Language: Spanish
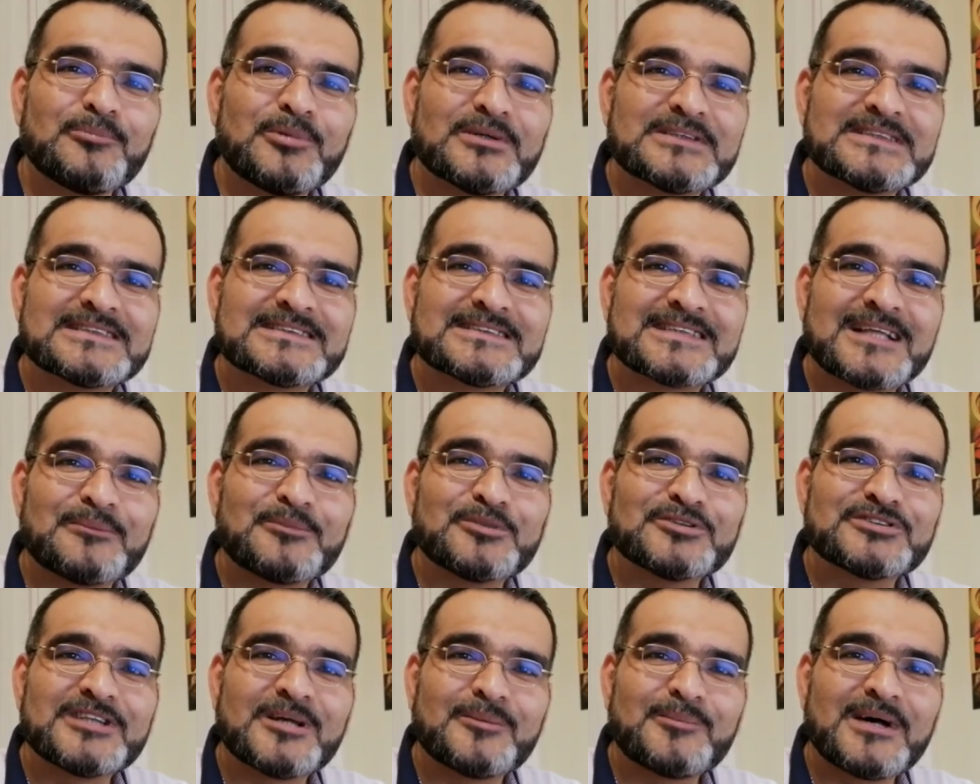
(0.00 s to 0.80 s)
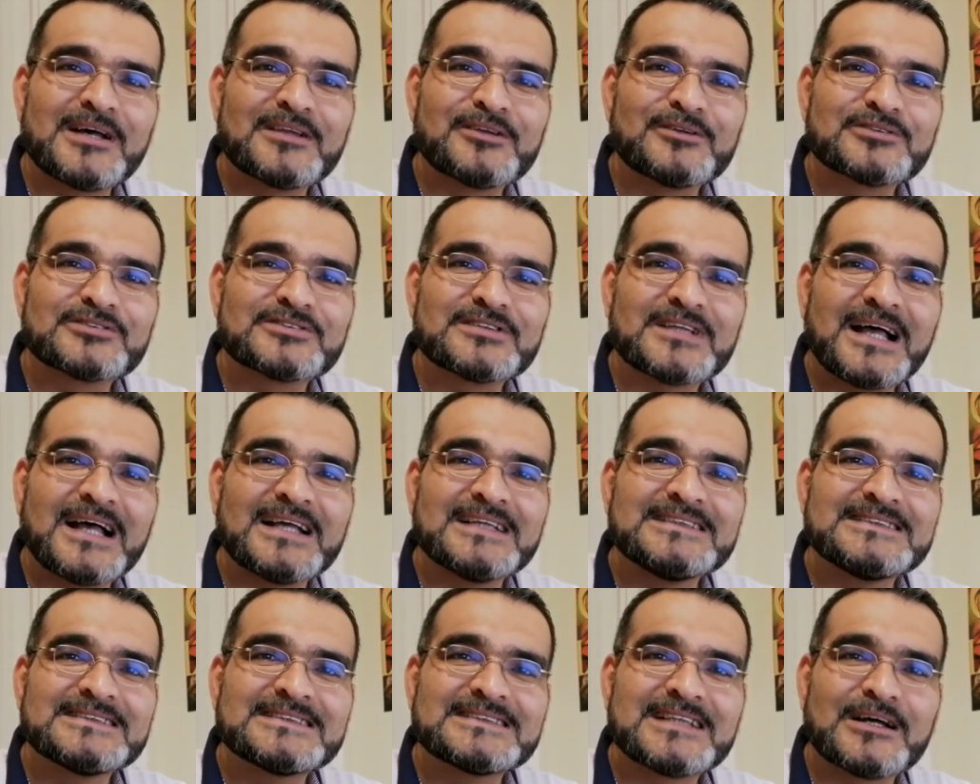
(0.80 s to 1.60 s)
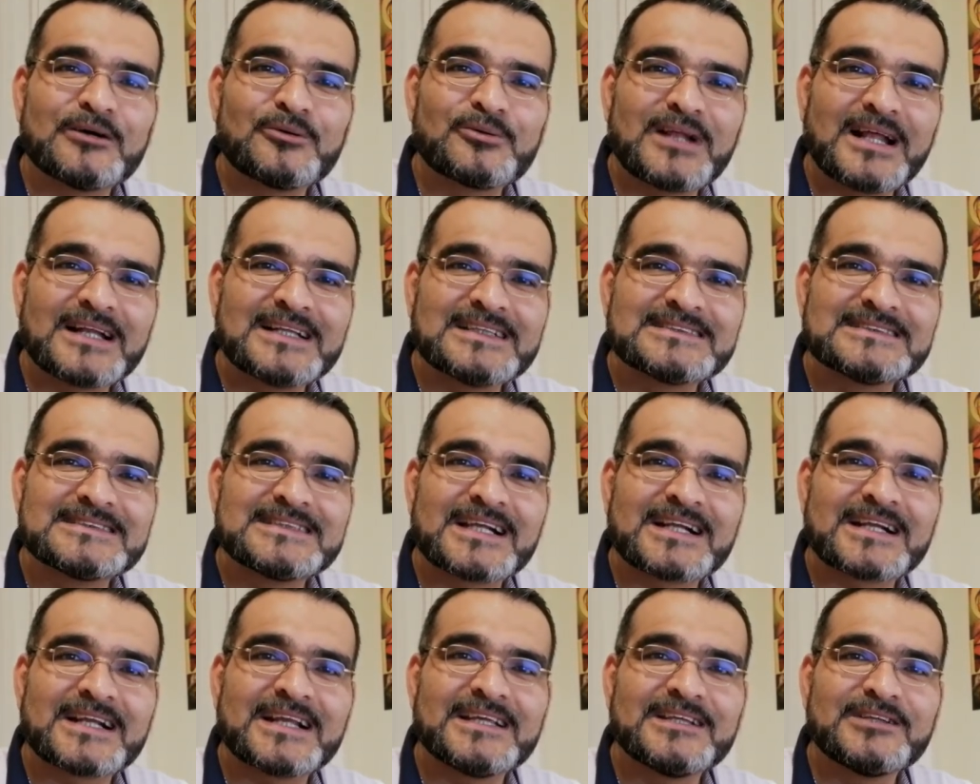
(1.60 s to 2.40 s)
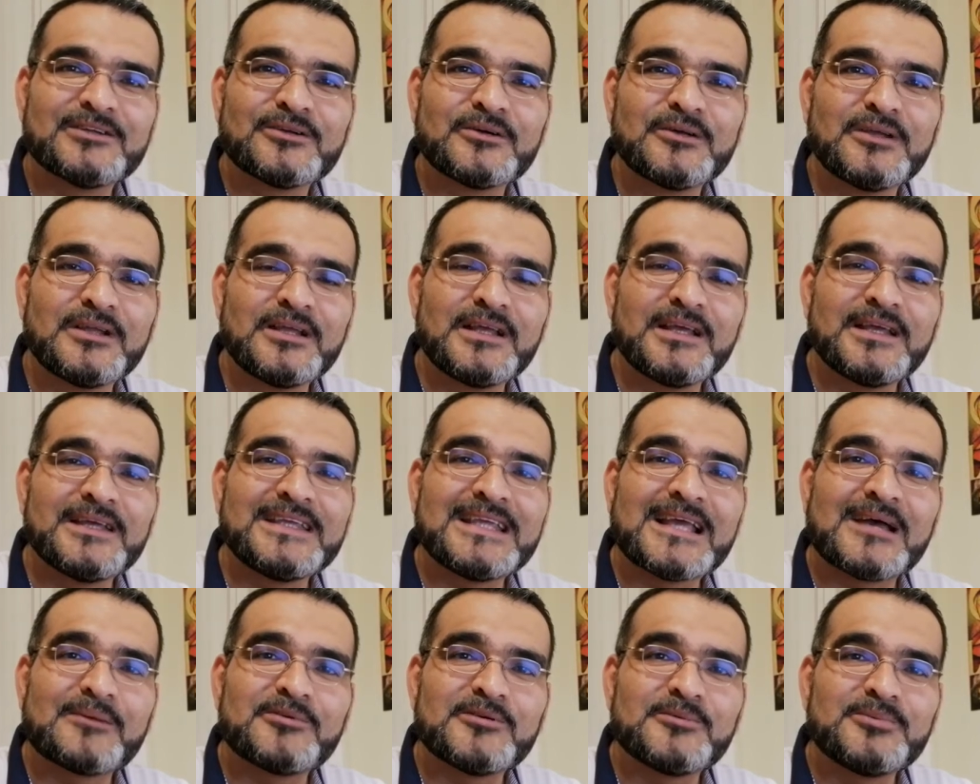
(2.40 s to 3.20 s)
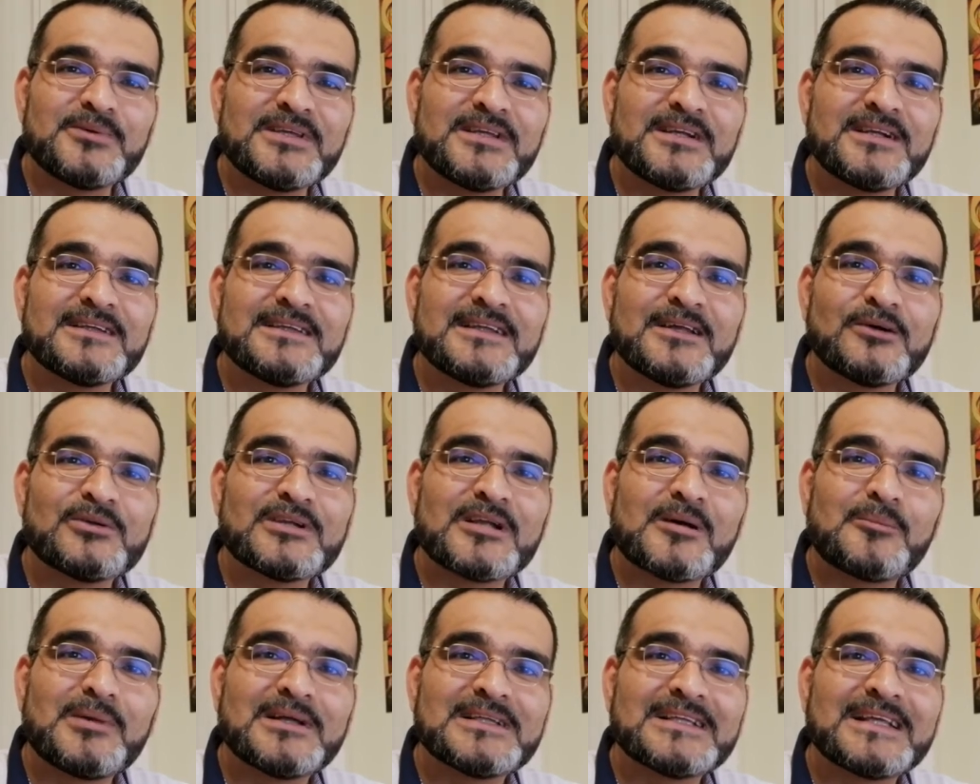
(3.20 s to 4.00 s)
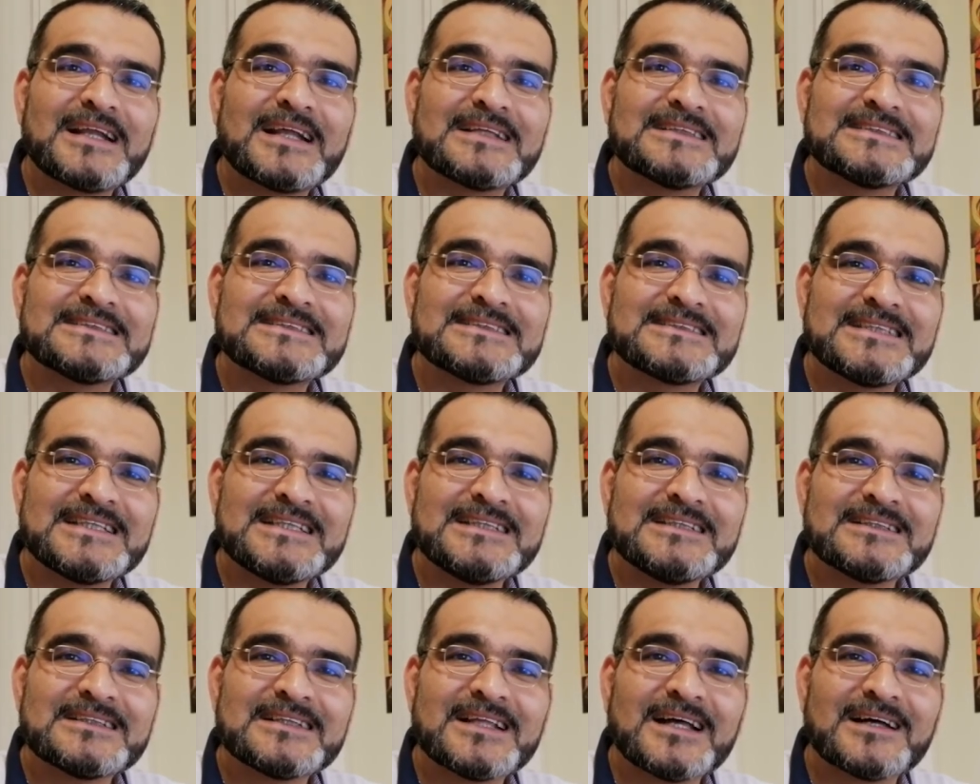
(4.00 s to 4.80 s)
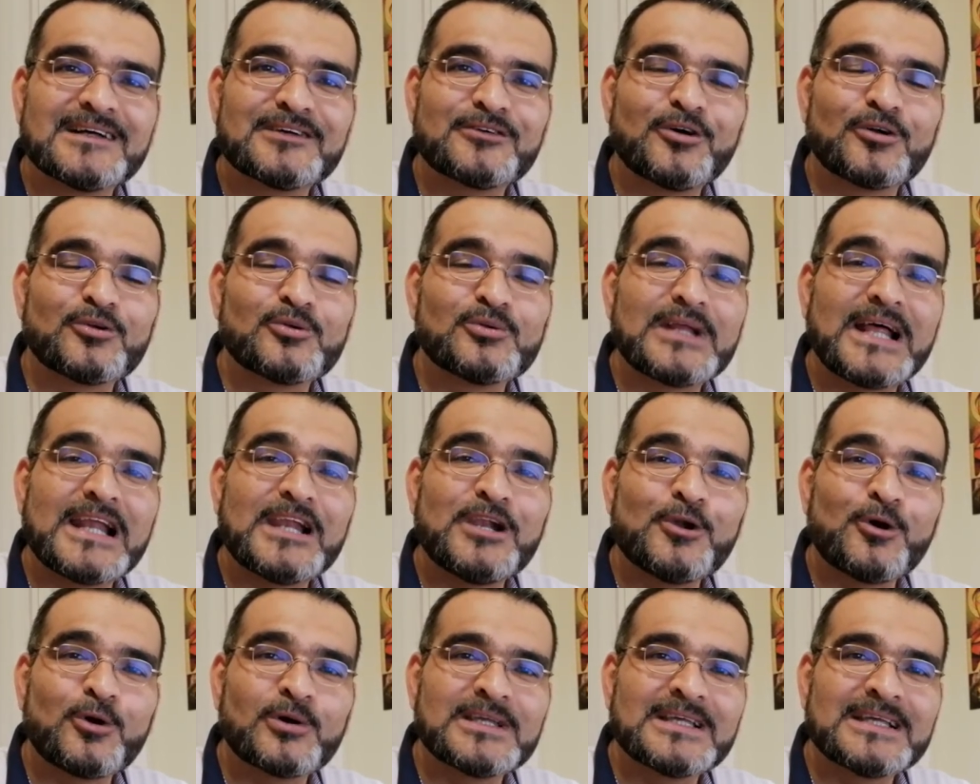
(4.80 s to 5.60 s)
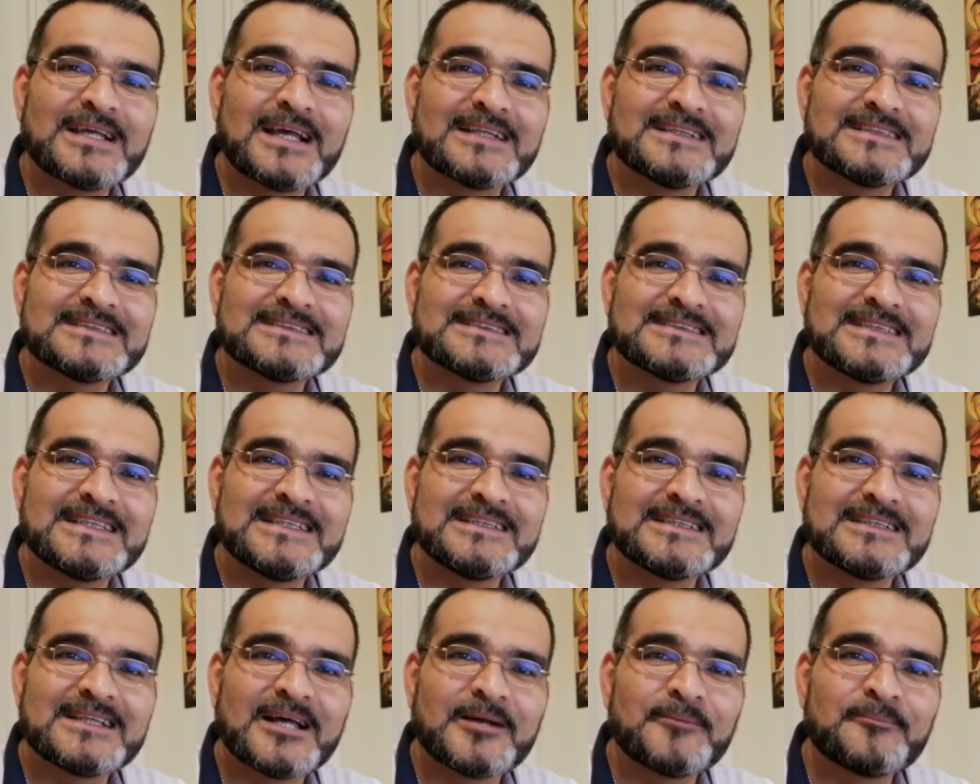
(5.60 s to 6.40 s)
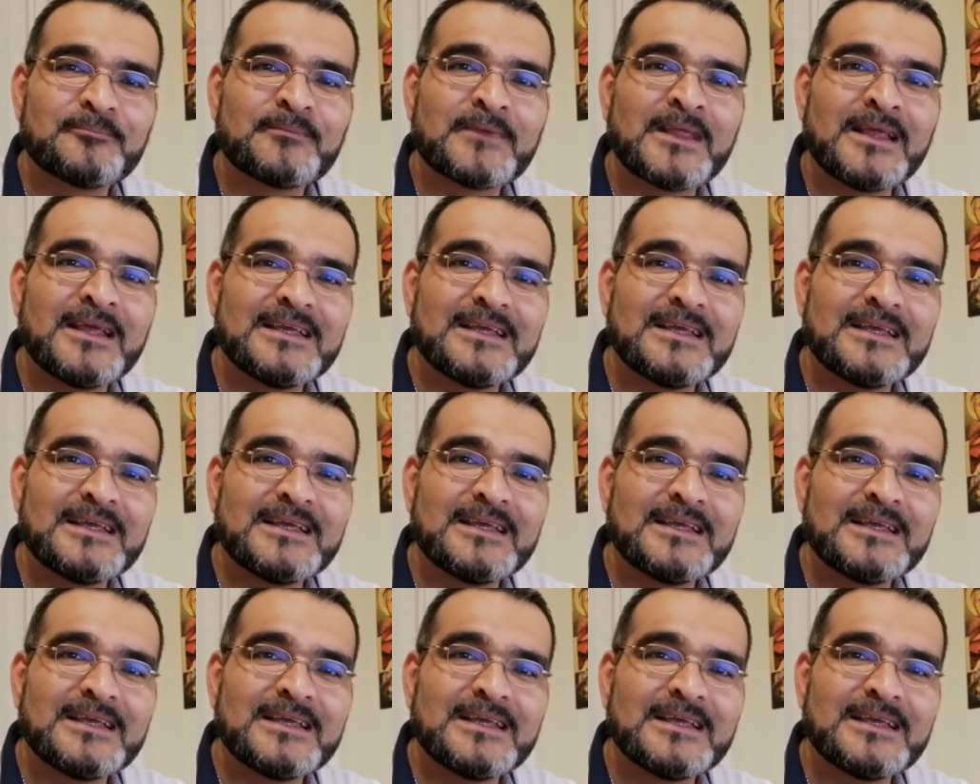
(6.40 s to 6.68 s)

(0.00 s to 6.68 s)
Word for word: pues estamos llamados a instaurar este reino y a vivir de una manera distinta, con una lógica distinta.